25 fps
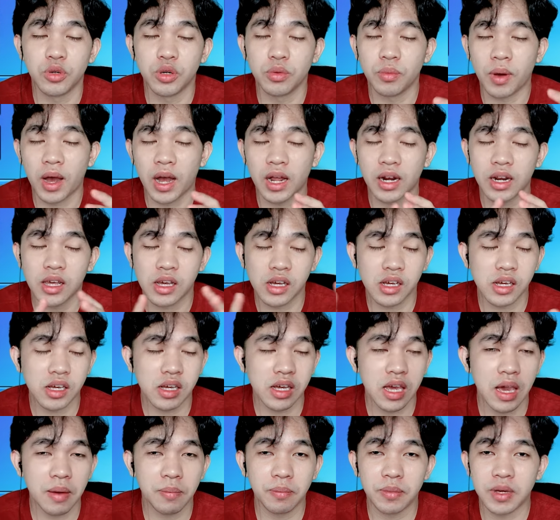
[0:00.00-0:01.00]
Belum ada
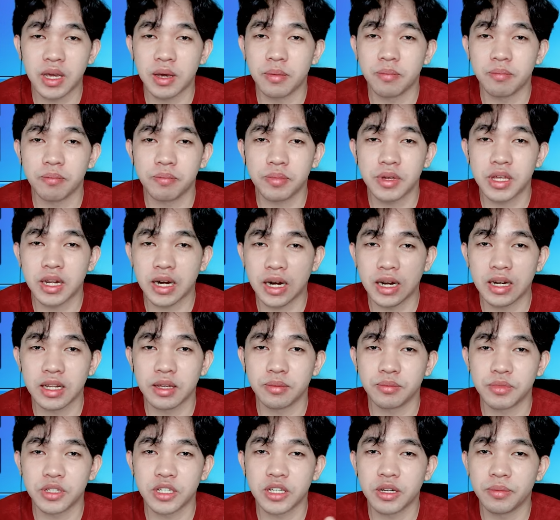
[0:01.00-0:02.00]
game-game viral
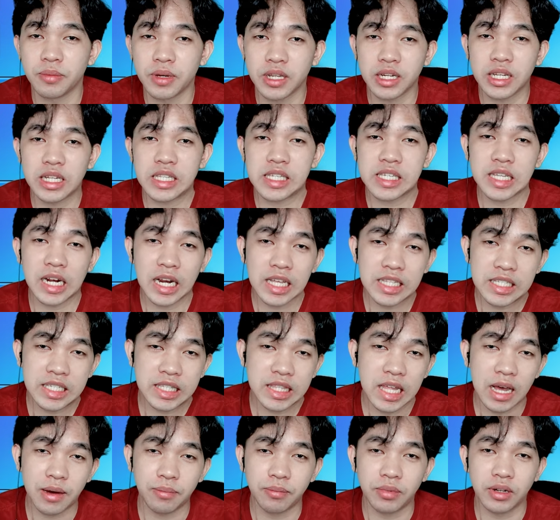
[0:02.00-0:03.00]
yang bisa dimainkan selain
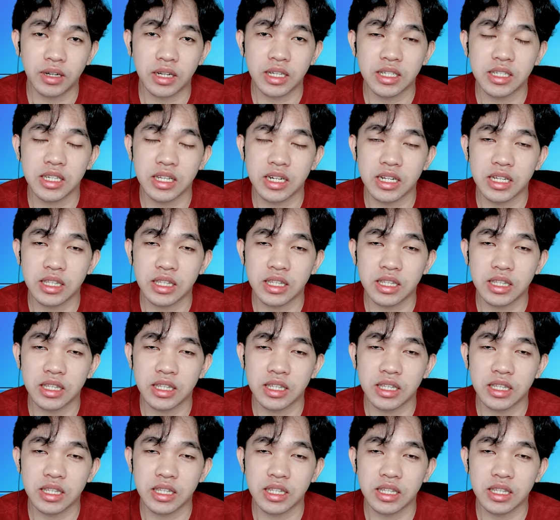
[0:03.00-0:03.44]
Stumble Guys.